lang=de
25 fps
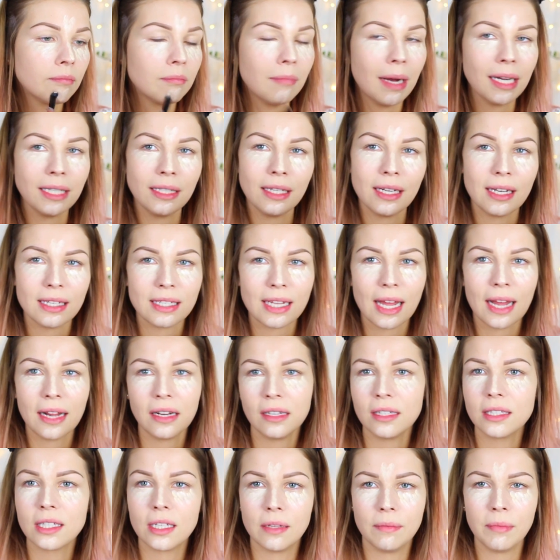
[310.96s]
Macht ihr das
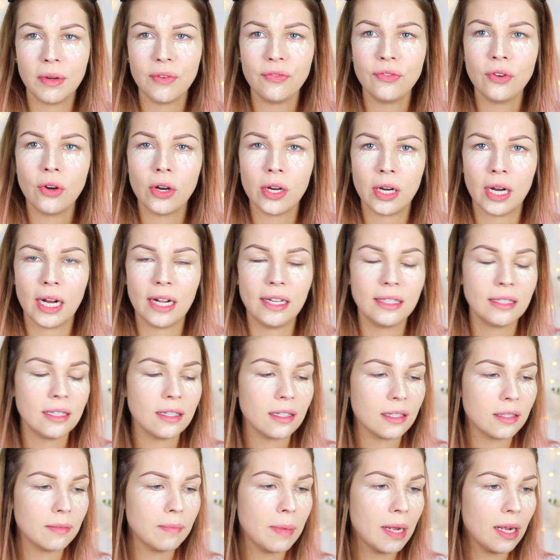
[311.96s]
eigentlich immer für euer
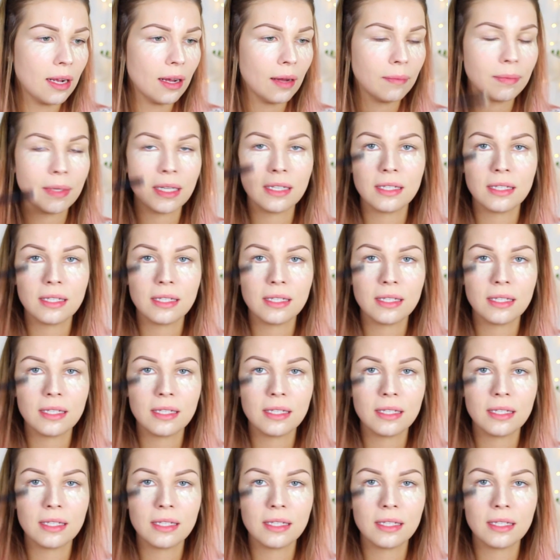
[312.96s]
Alltags-Make-up,